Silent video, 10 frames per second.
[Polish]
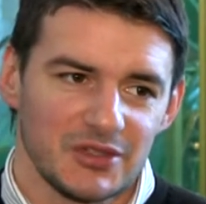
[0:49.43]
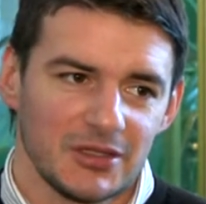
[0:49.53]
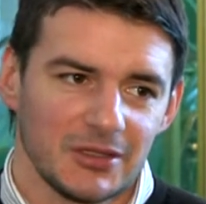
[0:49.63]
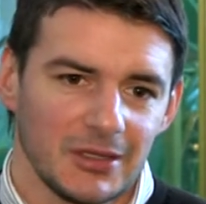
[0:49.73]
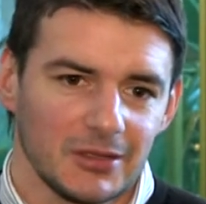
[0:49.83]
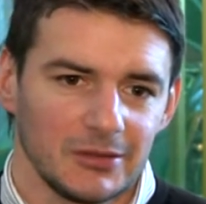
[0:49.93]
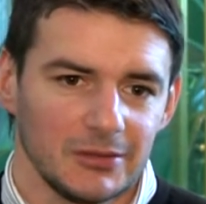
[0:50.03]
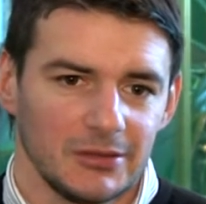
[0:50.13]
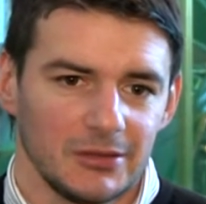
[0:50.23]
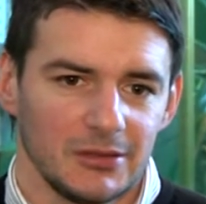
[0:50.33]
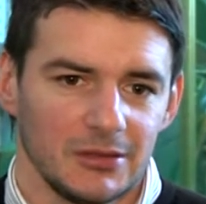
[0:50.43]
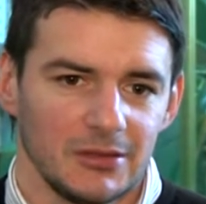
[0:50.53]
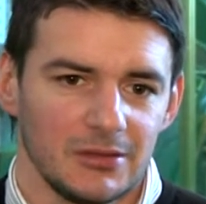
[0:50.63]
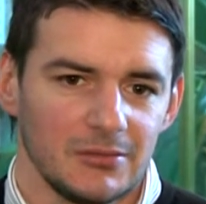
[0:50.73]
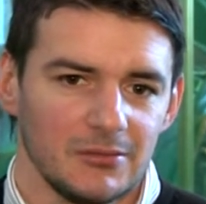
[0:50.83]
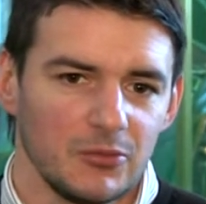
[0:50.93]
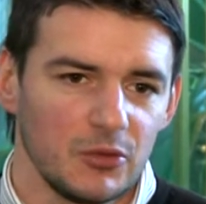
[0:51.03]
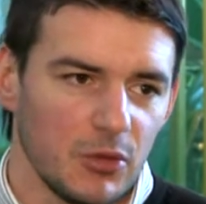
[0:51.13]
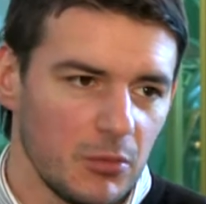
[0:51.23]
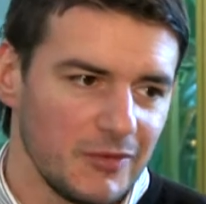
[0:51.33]
jednak e, mój
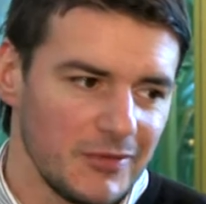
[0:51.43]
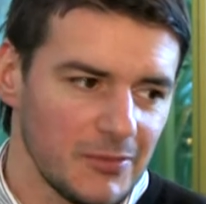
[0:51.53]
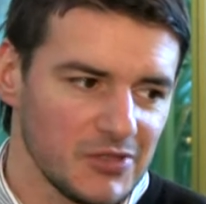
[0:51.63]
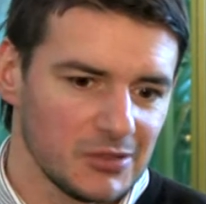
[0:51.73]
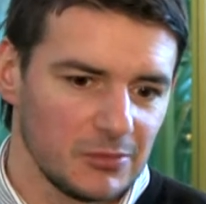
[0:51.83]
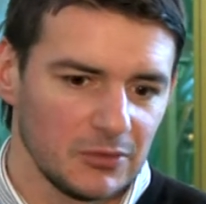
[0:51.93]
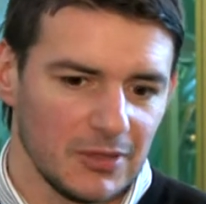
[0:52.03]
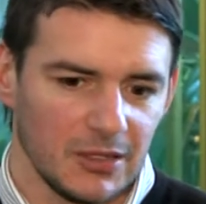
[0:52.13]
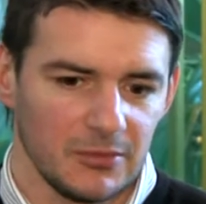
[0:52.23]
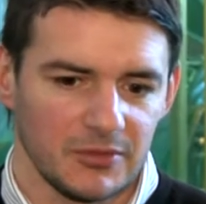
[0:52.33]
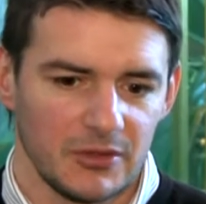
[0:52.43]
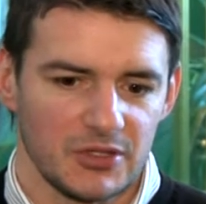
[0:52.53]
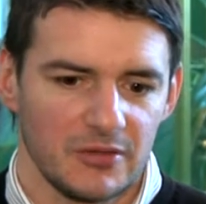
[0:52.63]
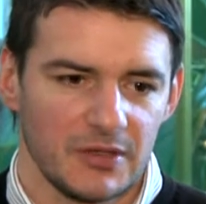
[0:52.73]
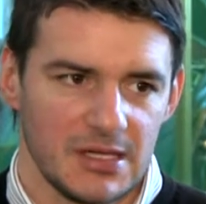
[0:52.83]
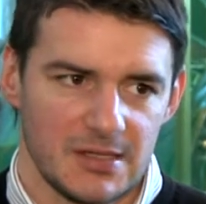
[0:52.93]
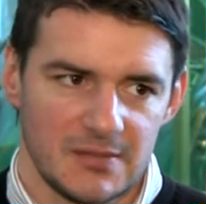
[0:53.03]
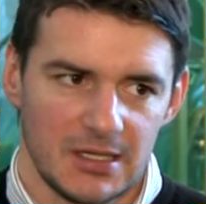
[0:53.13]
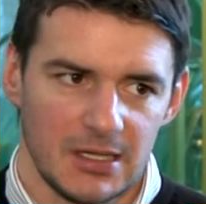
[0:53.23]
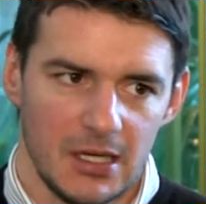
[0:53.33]
pobyt w Niemczech był takim troszkę wyjazdem
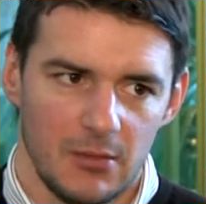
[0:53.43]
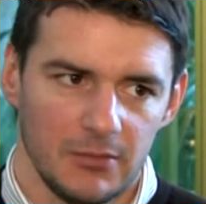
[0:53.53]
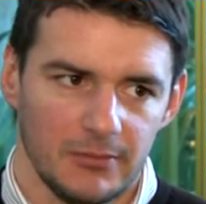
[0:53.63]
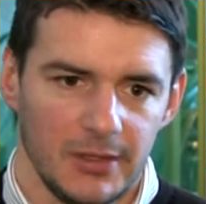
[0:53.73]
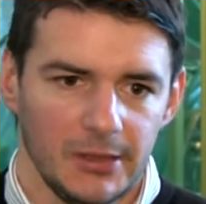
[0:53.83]
za chlebem.